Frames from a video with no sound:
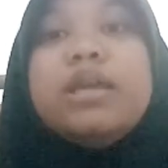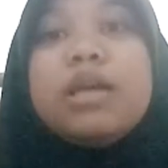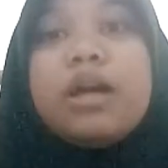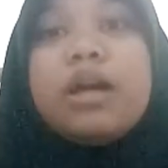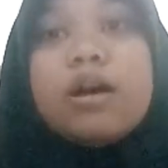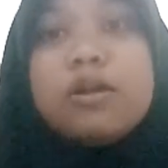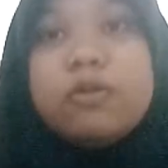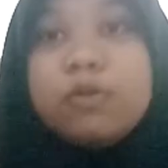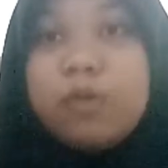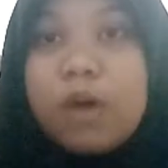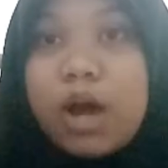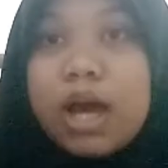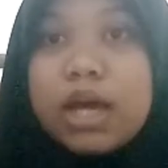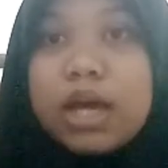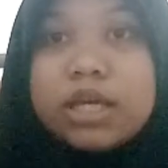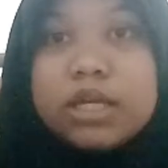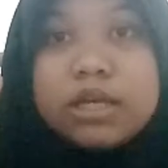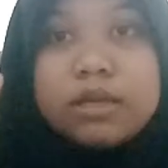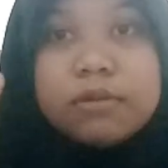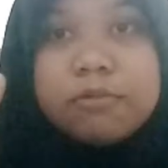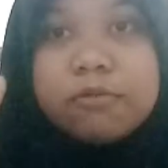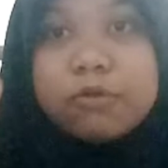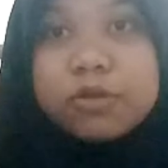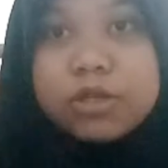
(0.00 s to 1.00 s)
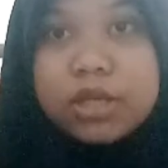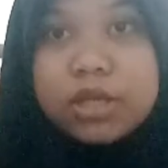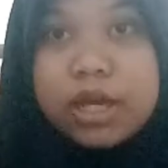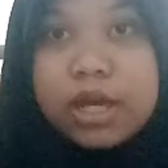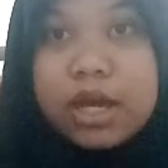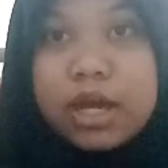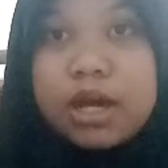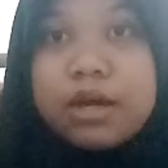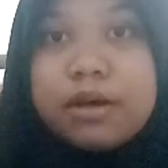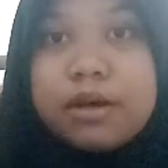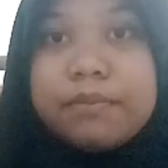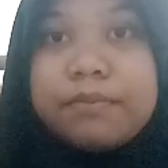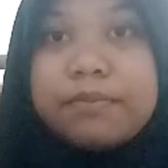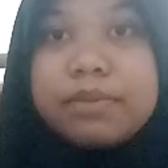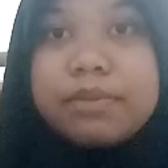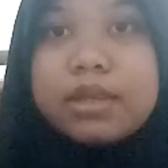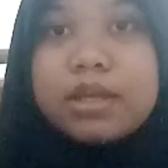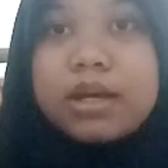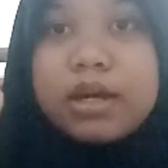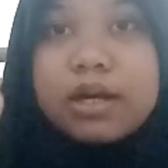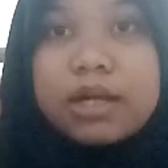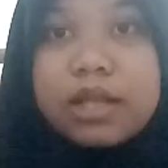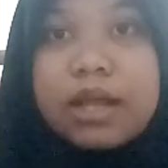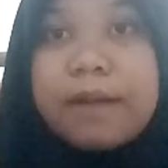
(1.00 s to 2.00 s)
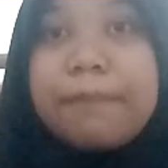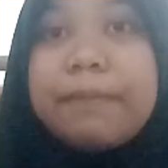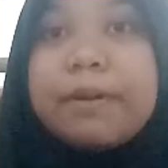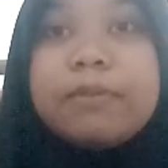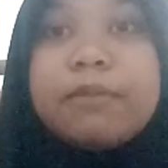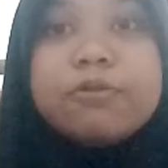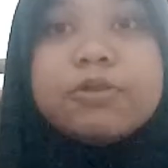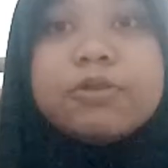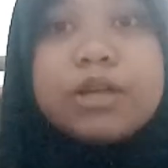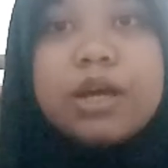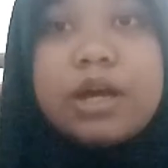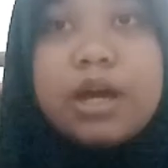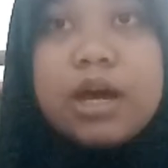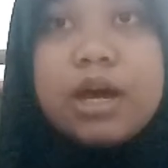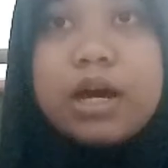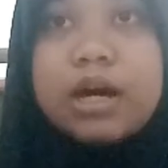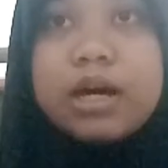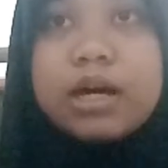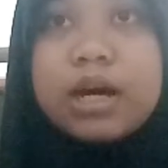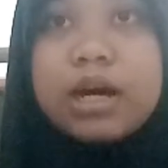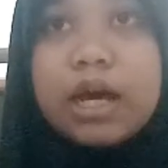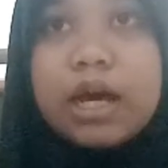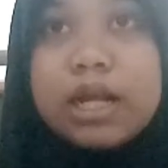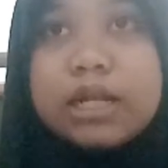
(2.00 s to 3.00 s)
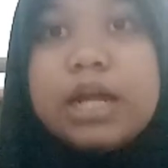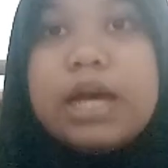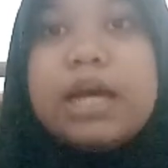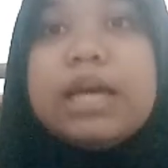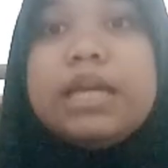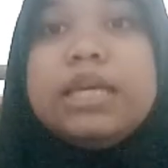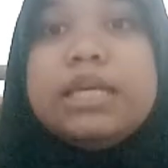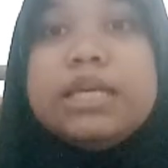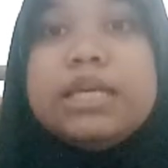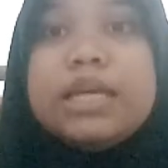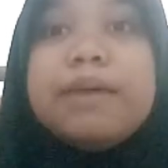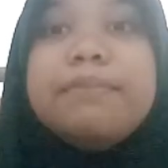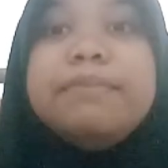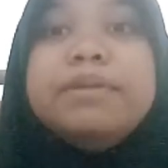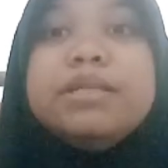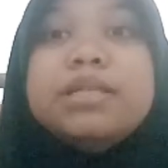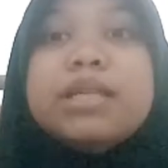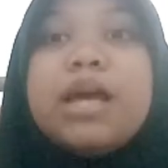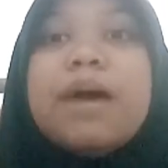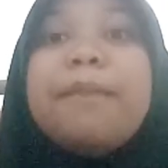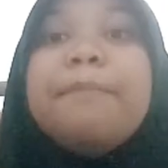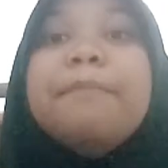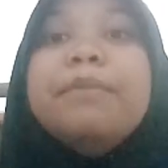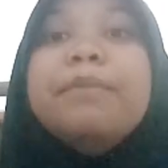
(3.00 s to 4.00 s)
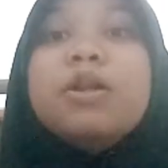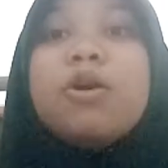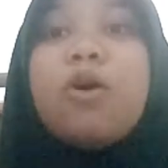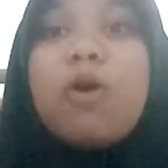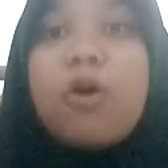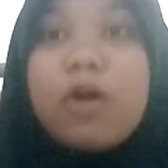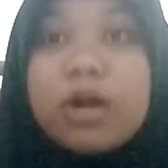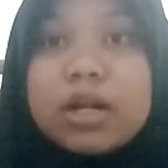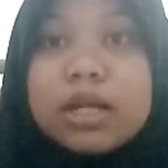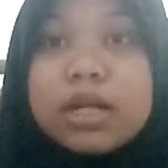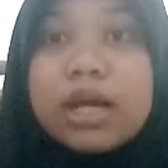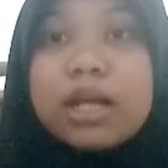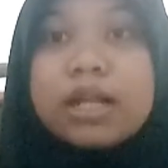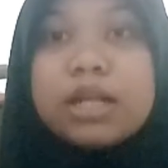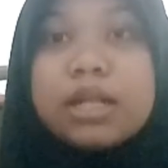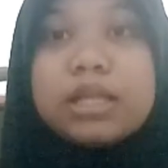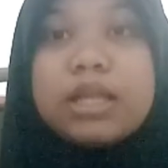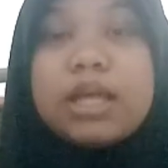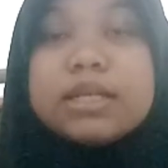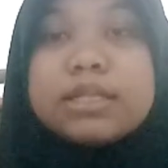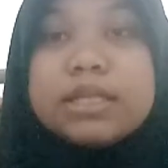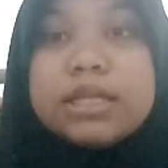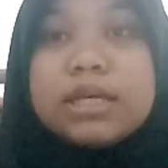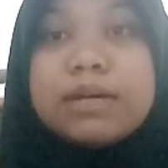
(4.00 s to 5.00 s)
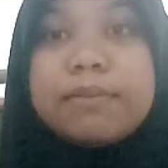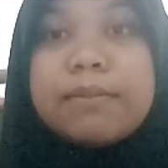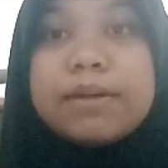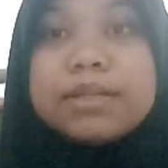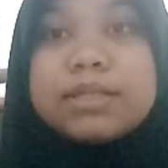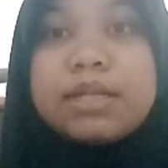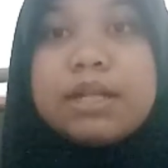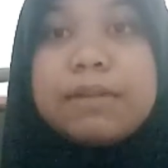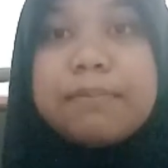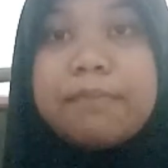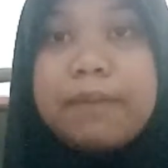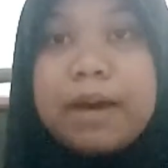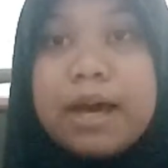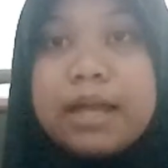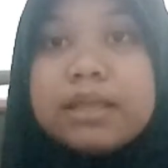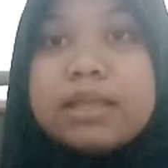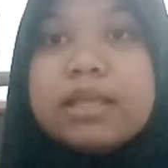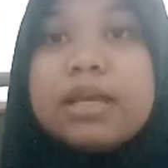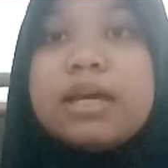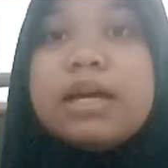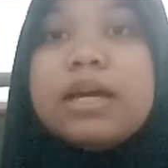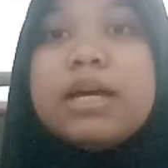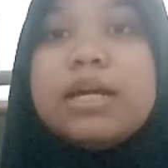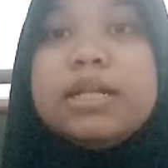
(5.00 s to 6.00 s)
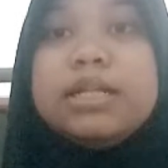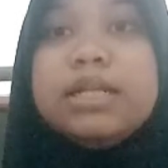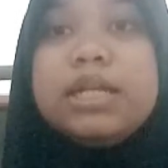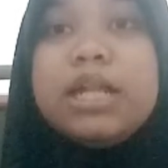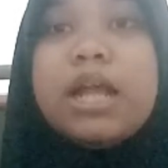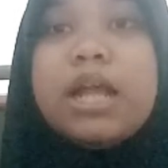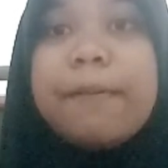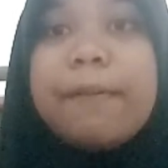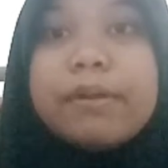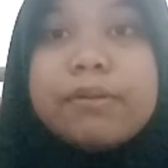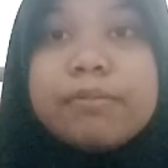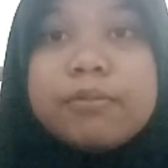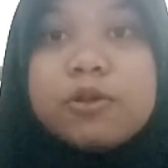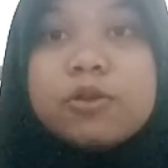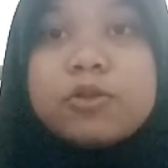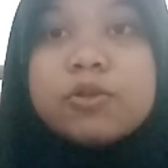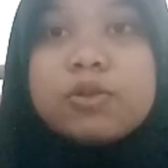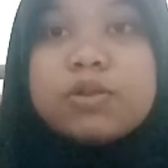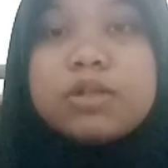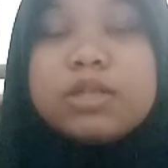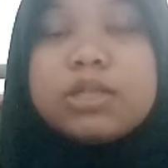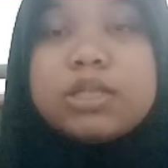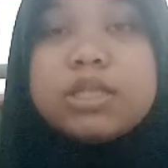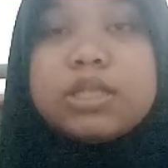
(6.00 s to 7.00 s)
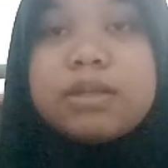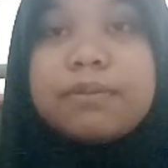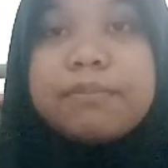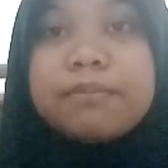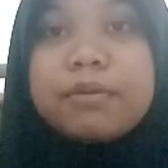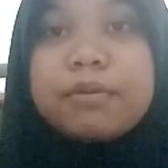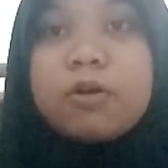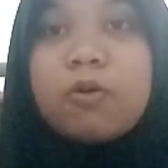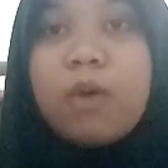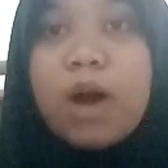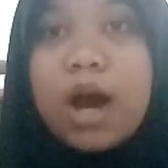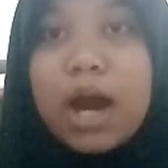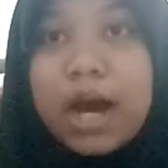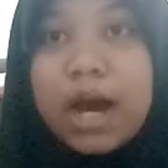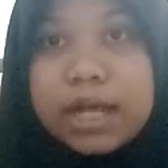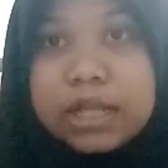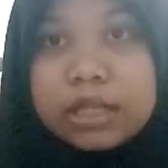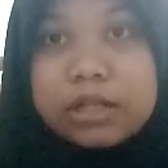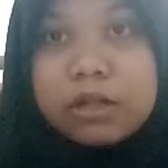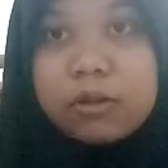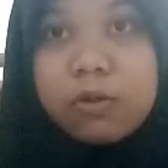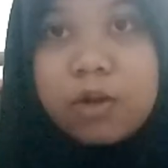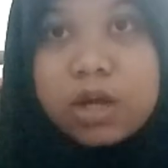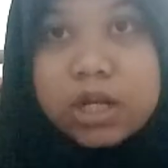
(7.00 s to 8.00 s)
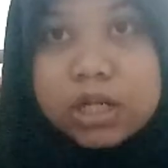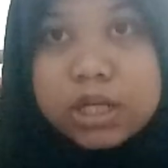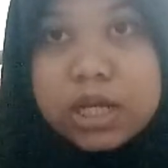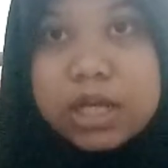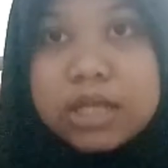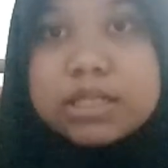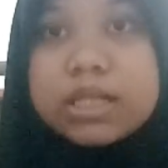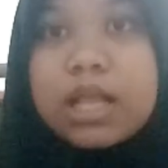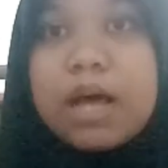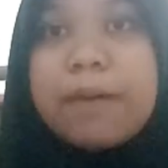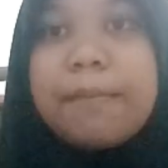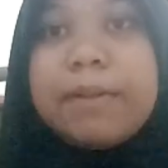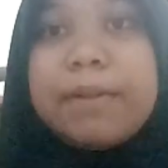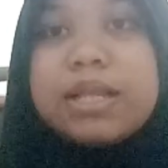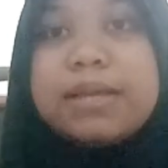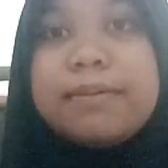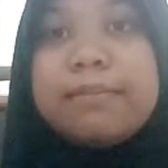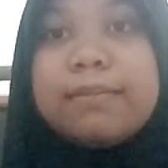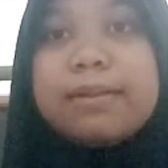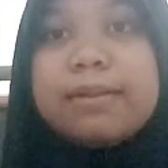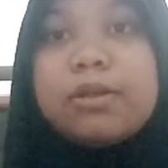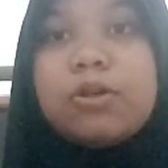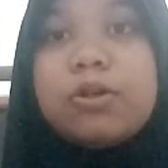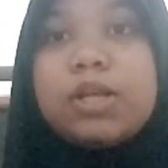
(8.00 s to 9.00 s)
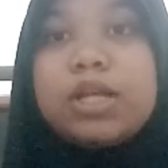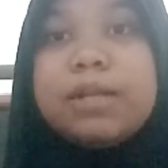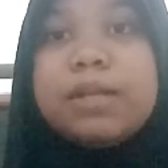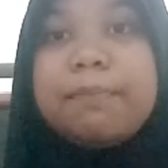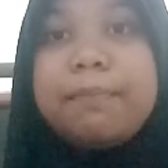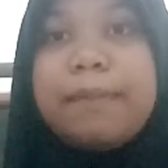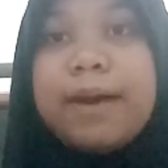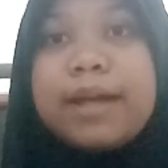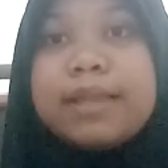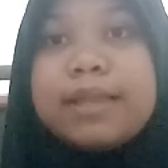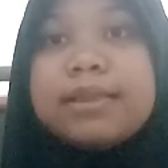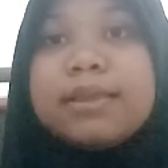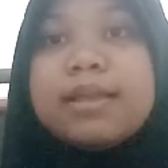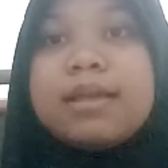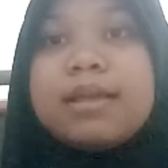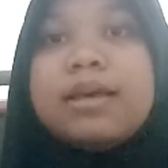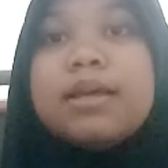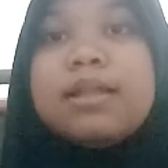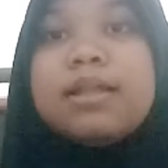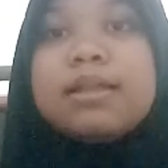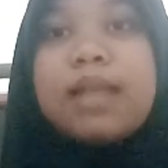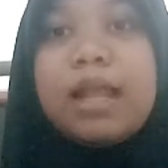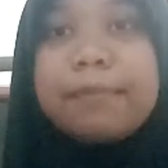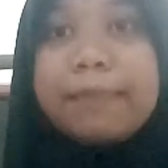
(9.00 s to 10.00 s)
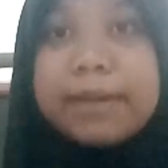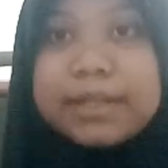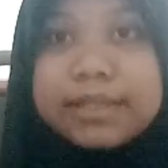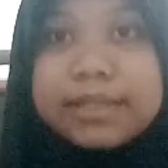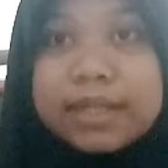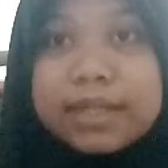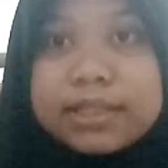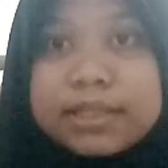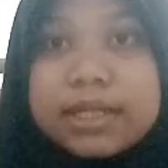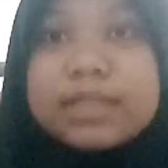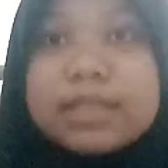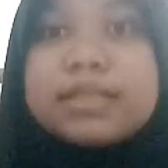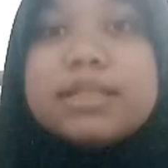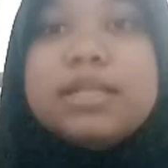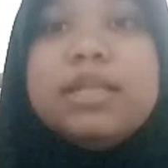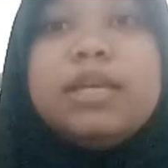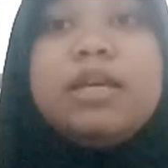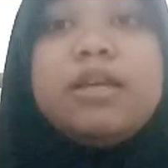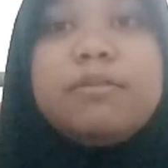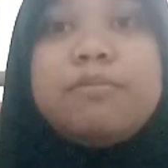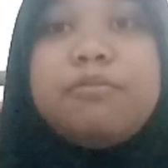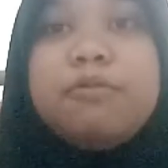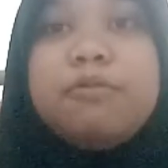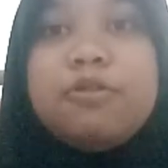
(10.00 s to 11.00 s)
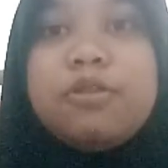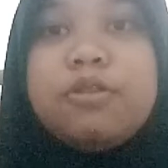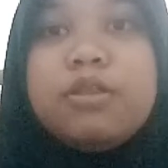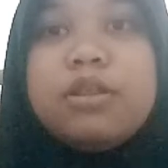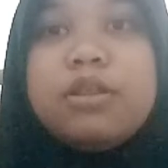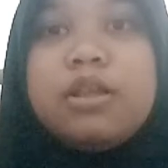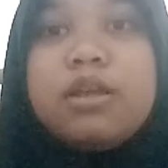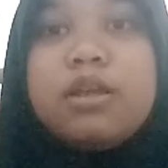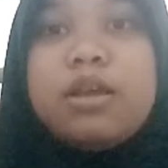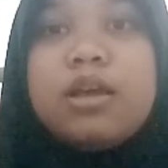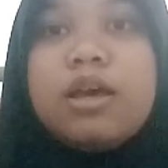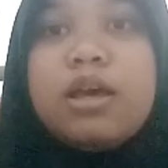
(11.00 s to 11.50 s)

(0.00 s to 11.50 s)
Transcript: Yang kedua, ibu saya. Kenapa ibu saya? Karena ia bisa berorientasi ke masa depan, dia dapat menyusun sistem keuangan keluarga selama lima tahun ke depan tanpa cacat sedikit pun.